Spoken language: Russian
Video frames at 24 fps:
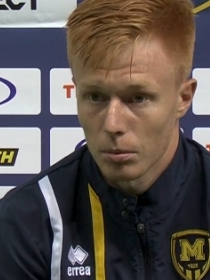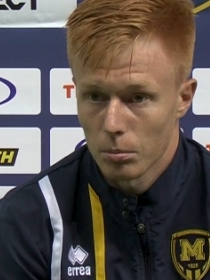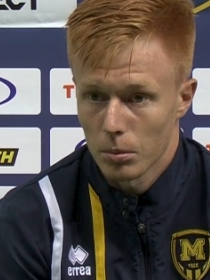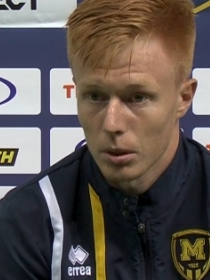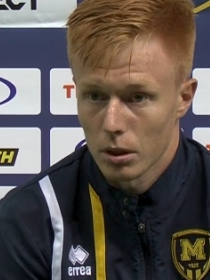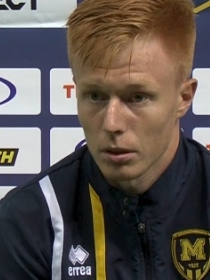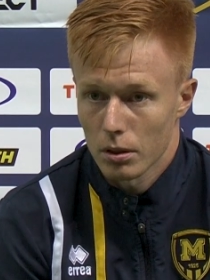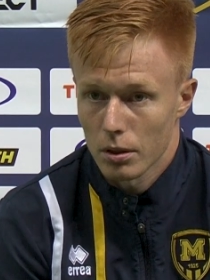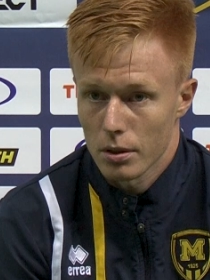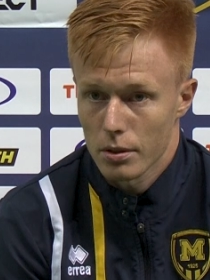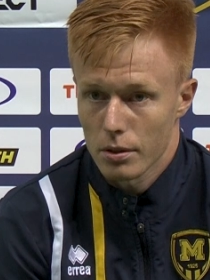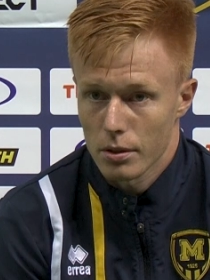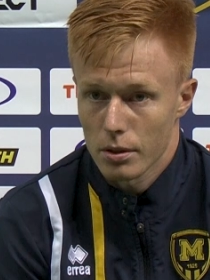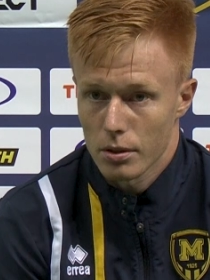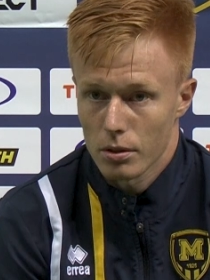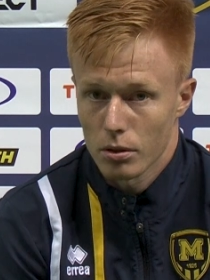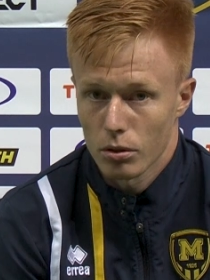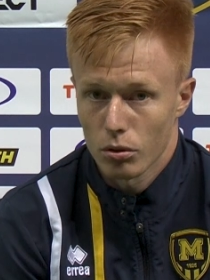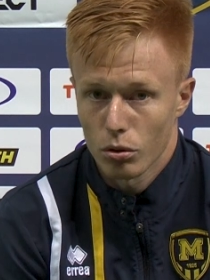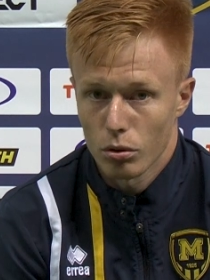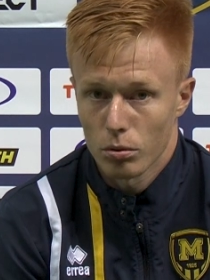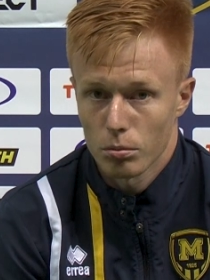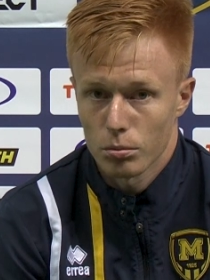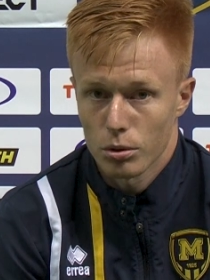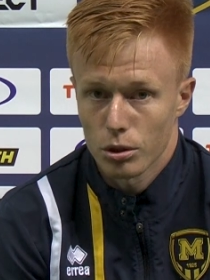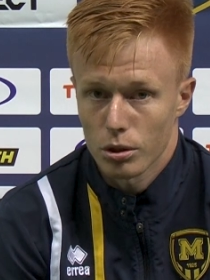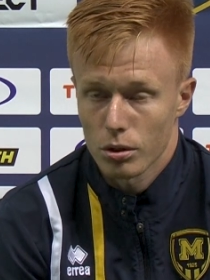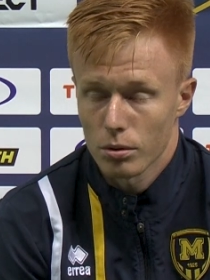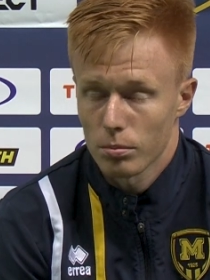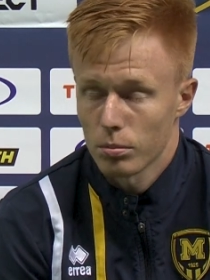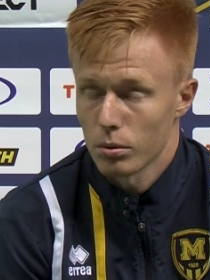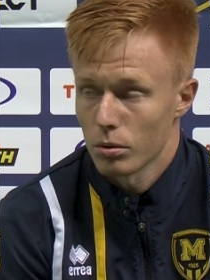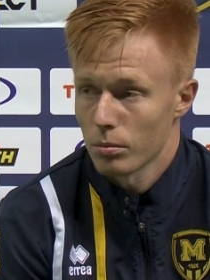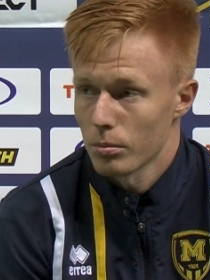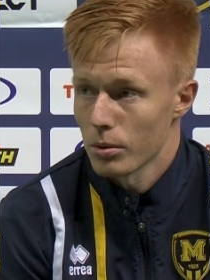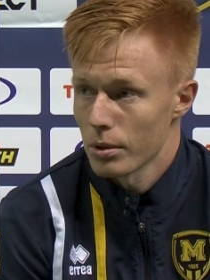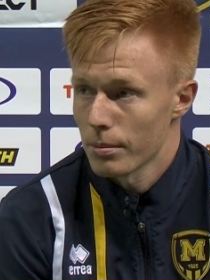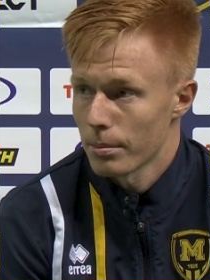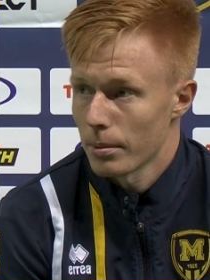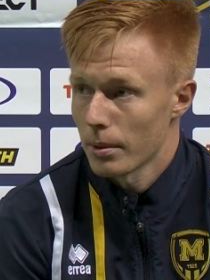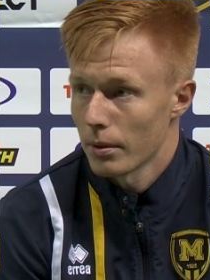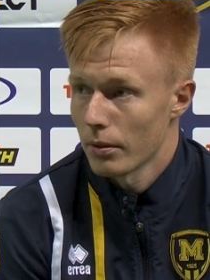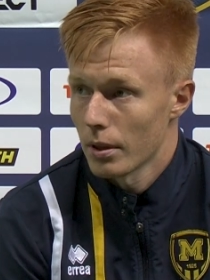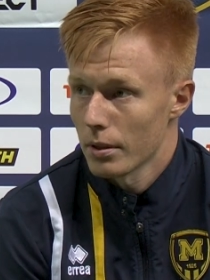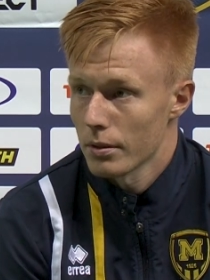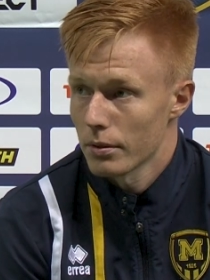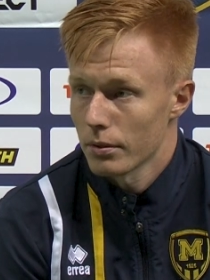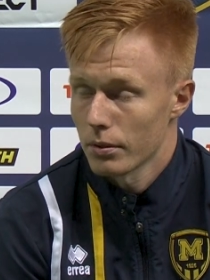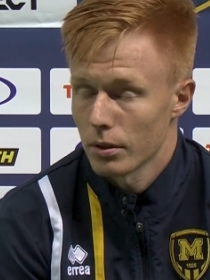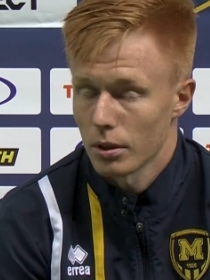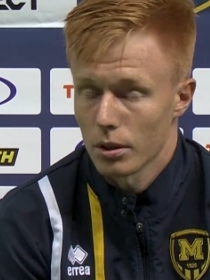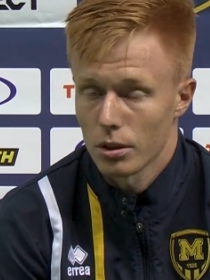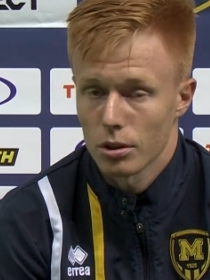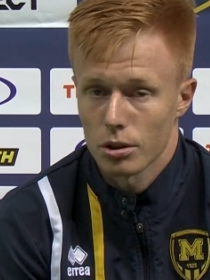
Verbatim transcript: мы это осознаем, сейчас будем исправлять свои